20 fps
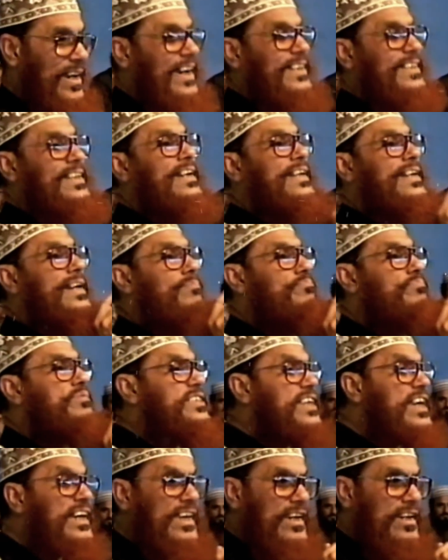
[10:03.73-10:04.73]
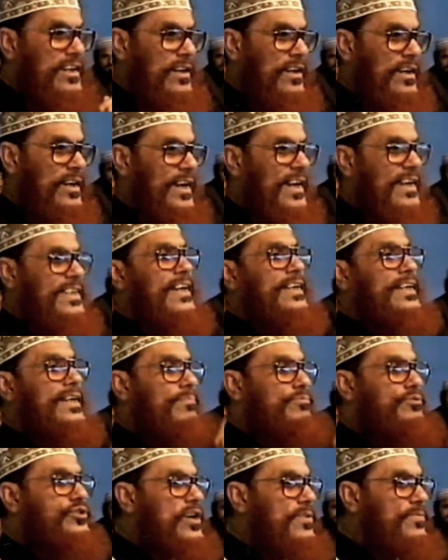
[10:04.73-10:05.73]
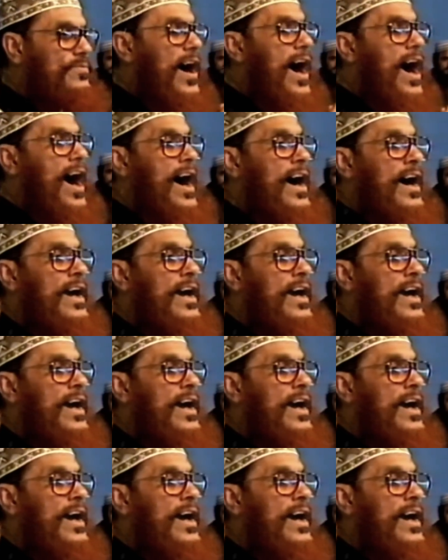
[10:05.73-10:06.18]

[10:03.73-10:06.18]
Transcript: এটার নাম জিক্র এটার নাম শিফা